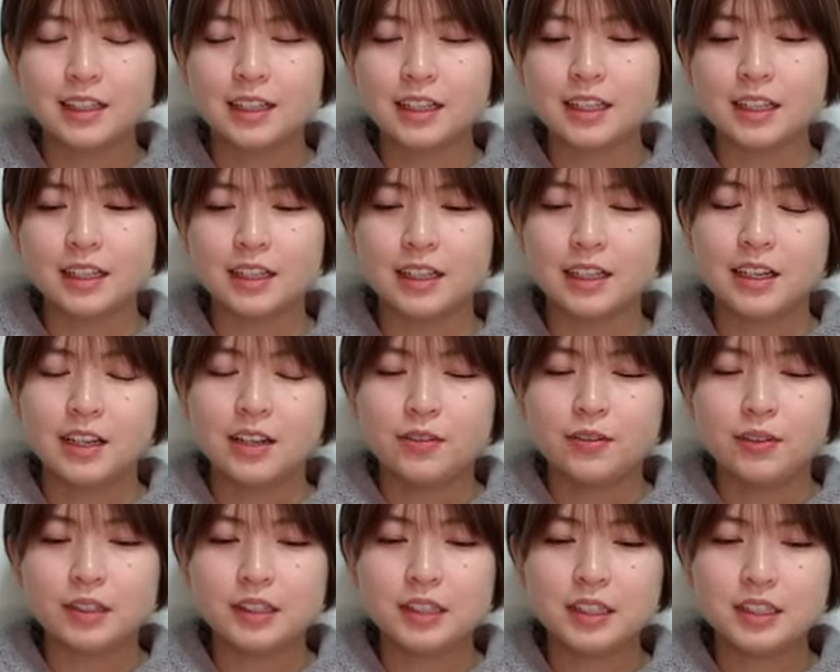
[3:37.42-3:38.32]
なんか
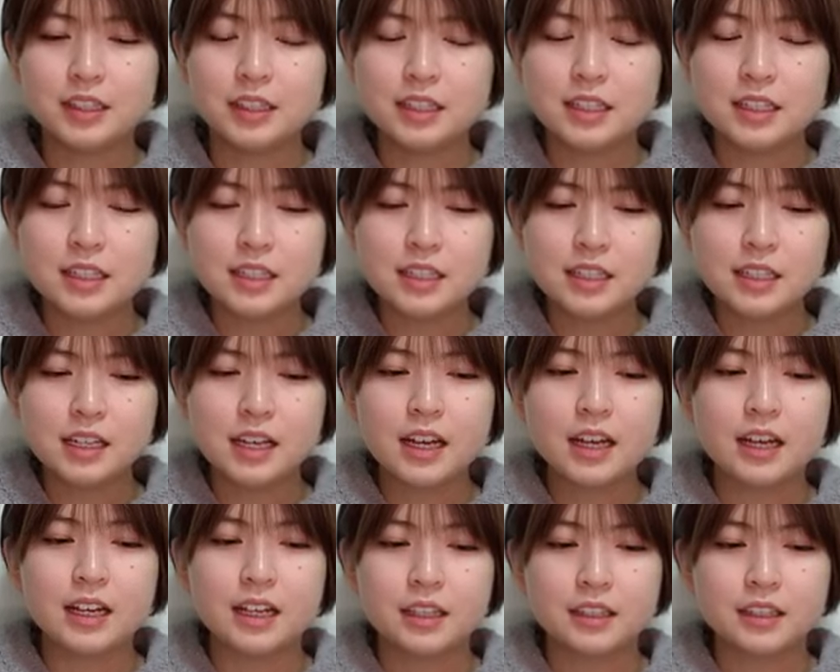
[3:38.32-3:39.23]
私
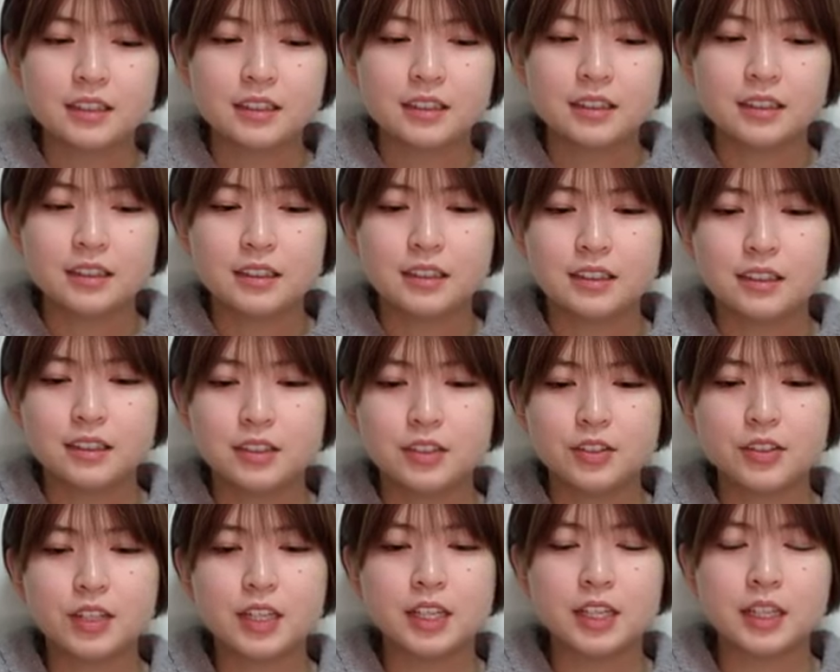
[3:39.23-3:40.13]
が
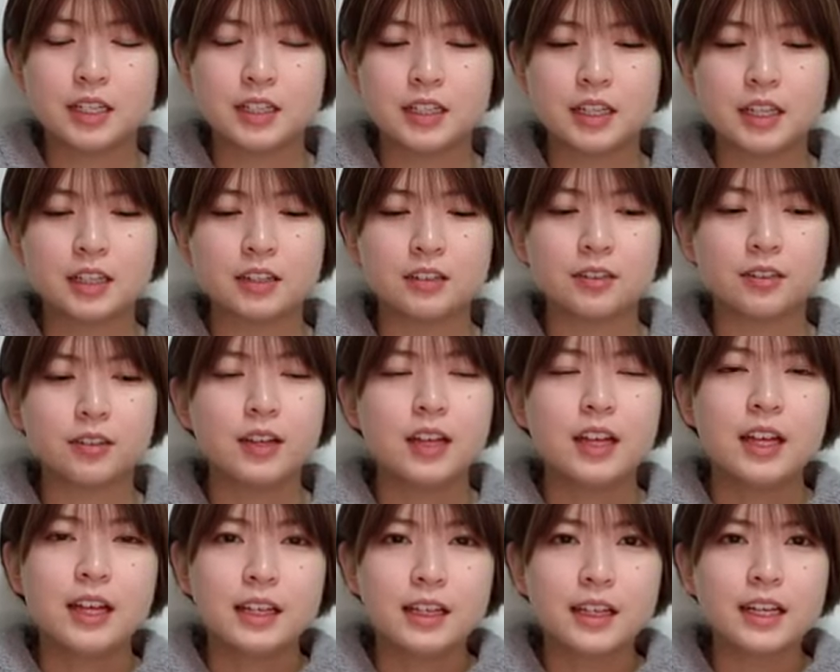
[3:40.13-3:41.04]
ゆきりんさんの「
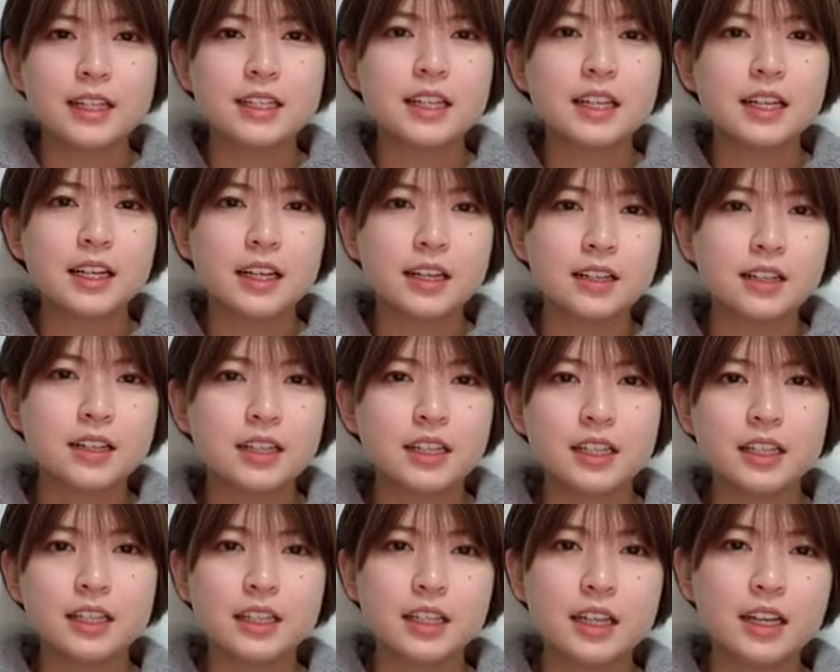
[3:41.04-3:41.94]
風が
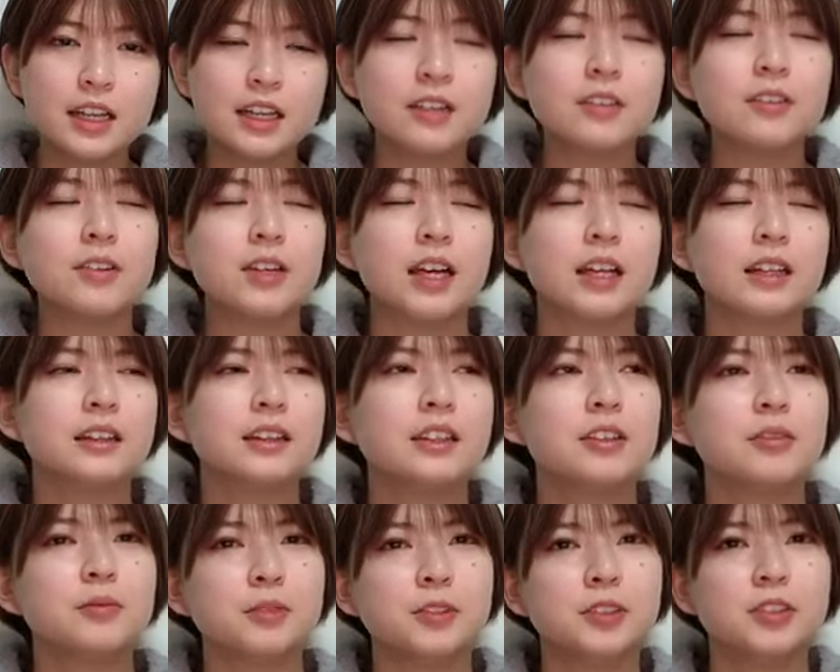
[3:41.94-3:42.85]
吹いて」をやっ
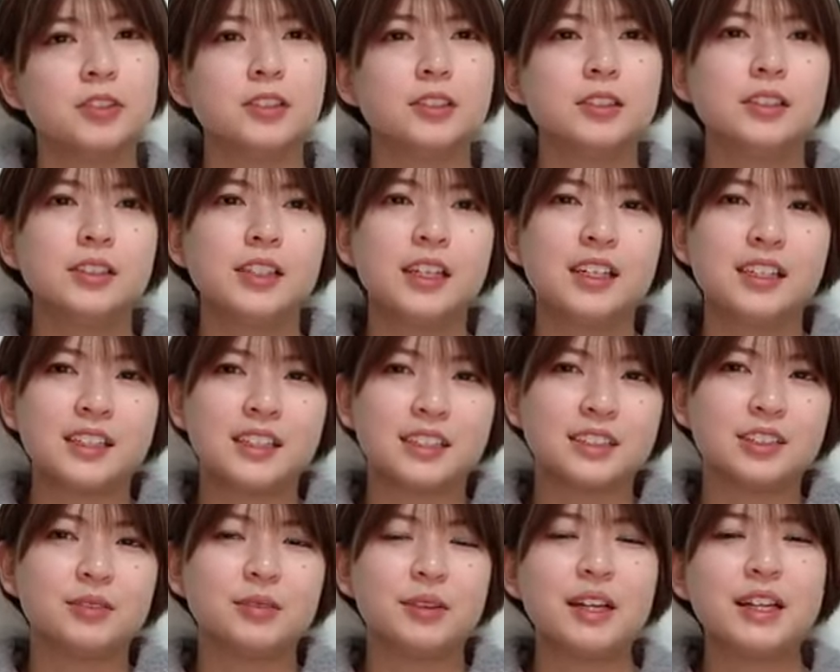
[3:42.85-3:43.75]
てもなん
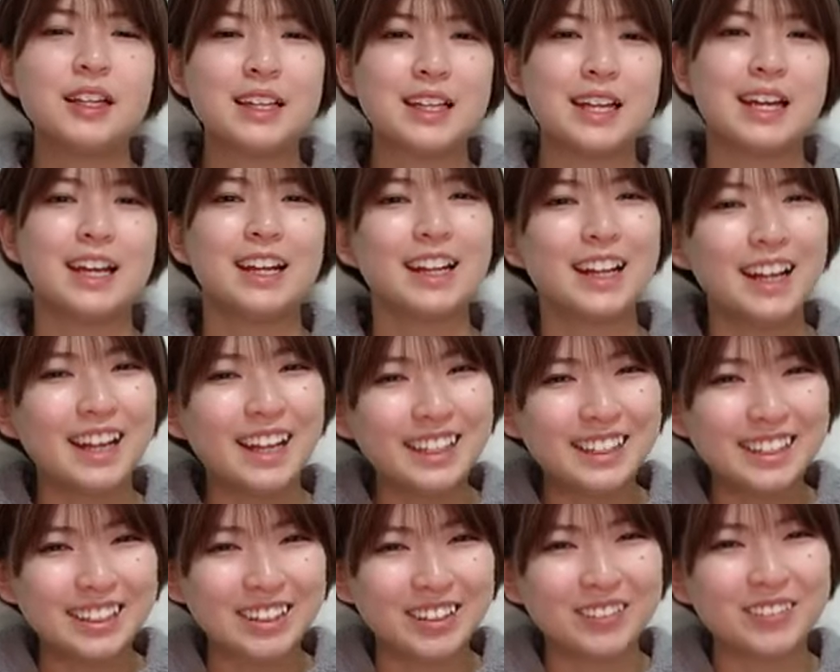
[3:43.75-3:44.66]
かつまんない
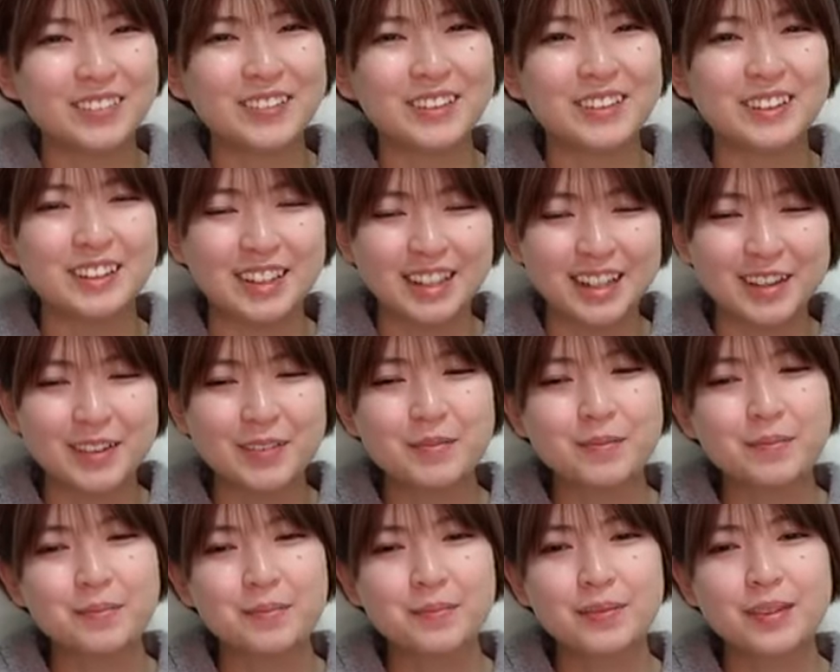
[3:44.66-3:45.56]
なって思って
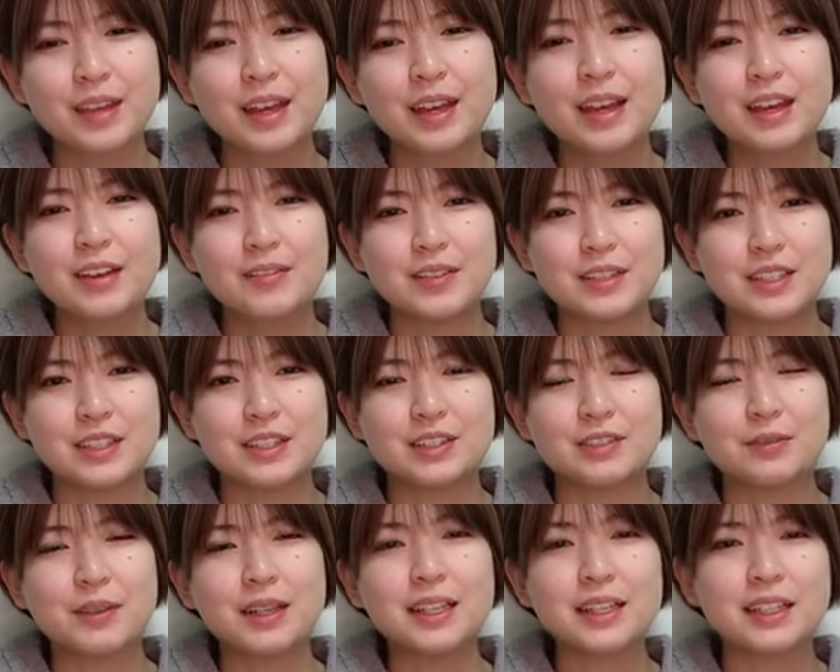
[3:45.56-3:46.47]
別に
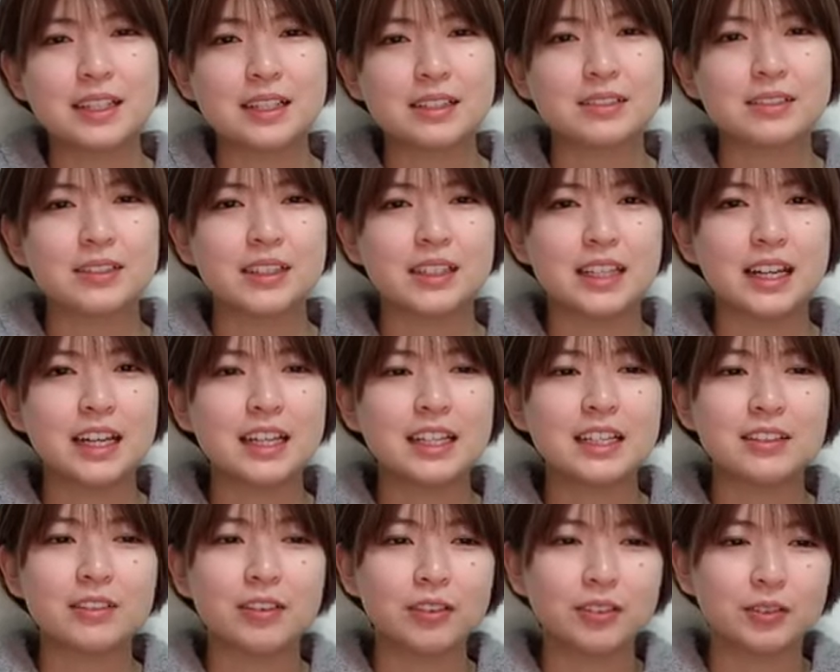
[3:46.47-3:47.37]
つまんなくはな
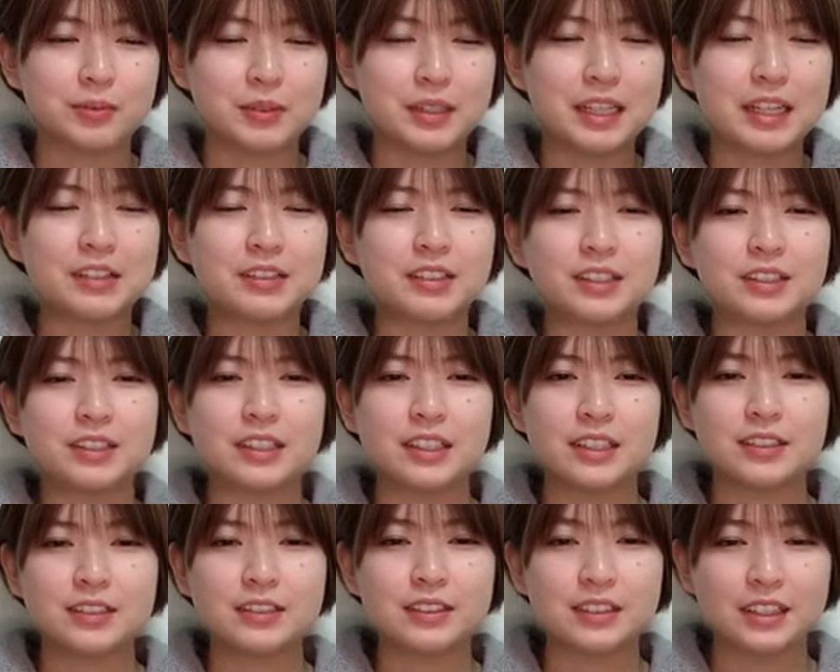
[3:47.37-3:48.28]
いよってみんな言ってく
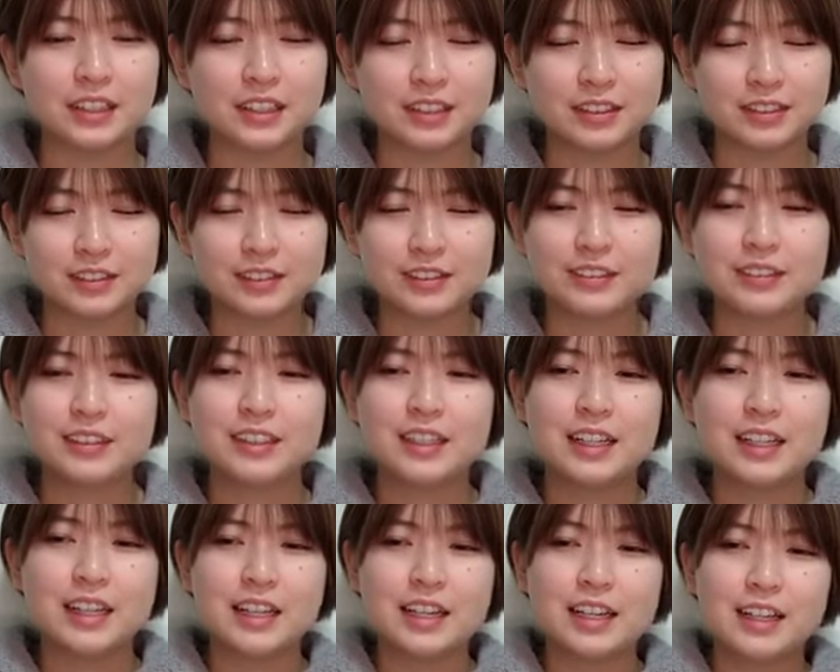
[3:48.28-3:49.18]
れるんだけど
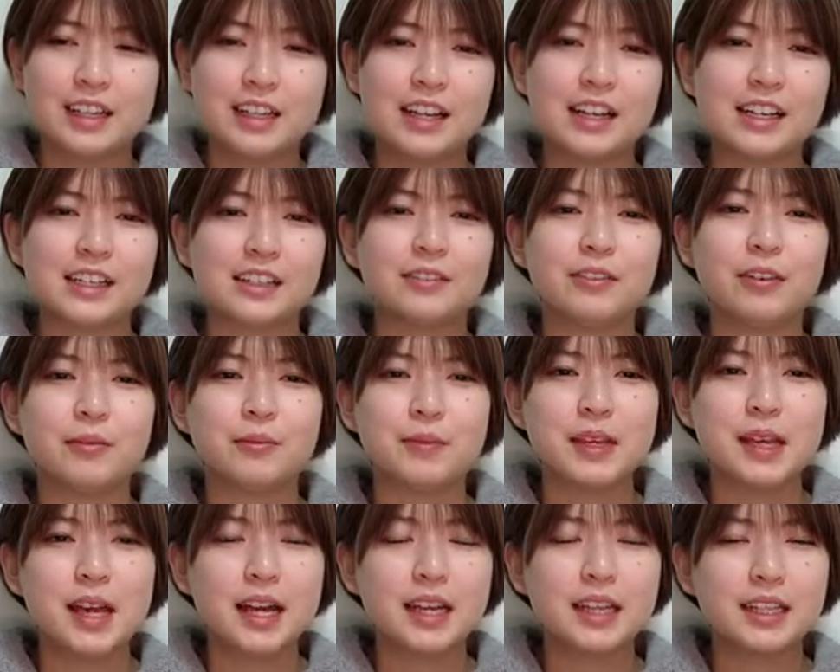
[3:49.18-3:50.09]
なんかもう
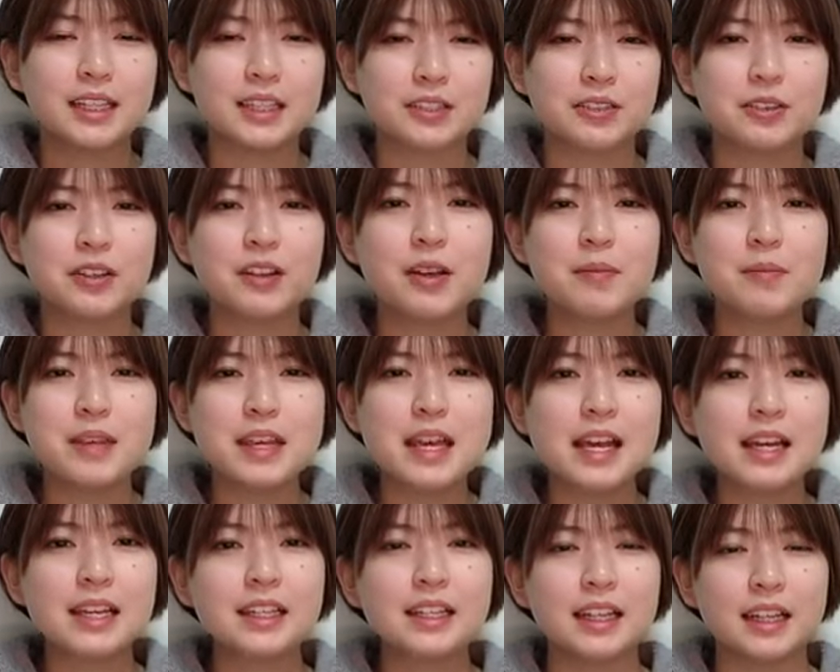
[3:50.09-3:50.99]
見飽きたそれは見
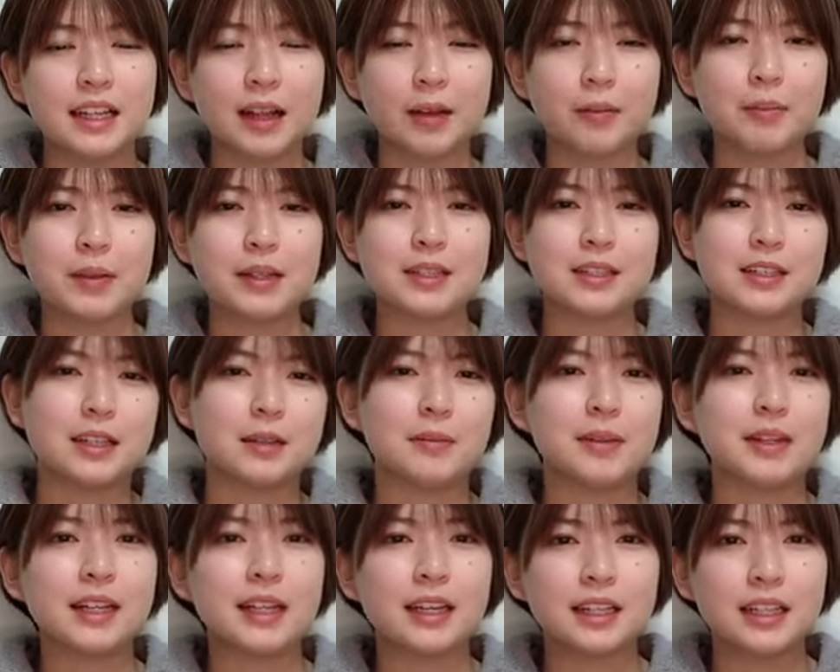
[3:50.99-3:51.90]
飽きたね別に
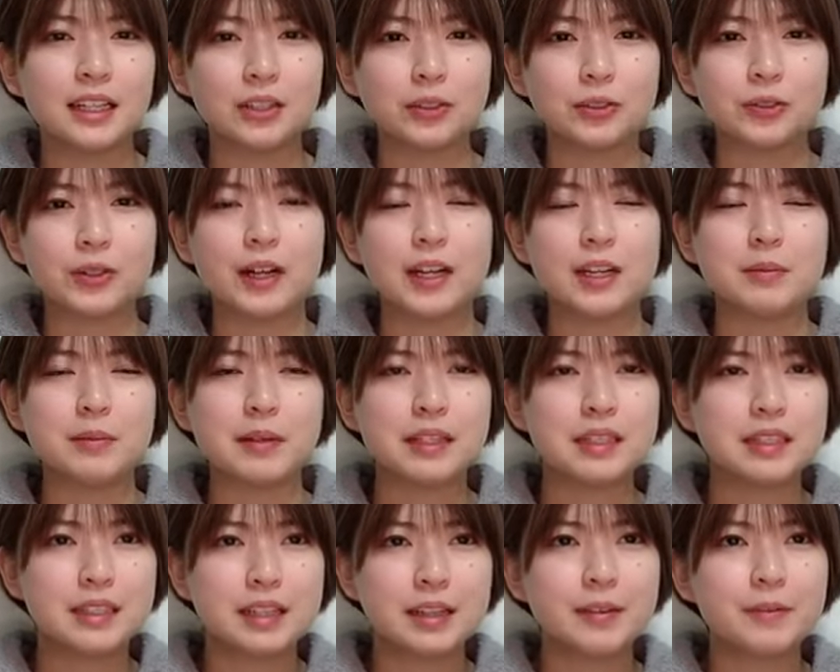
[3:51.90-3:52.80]
みたいなとこありま
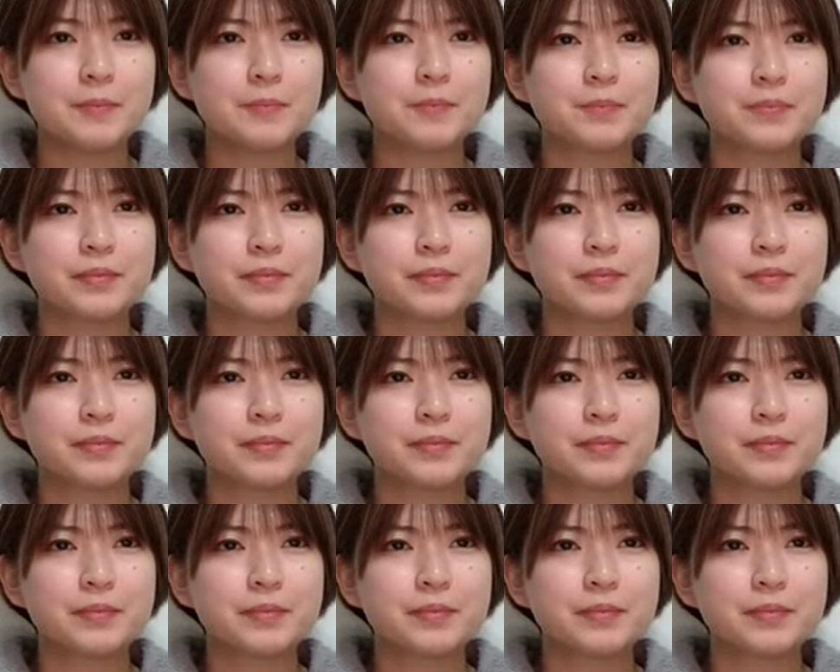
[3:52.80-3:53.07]
して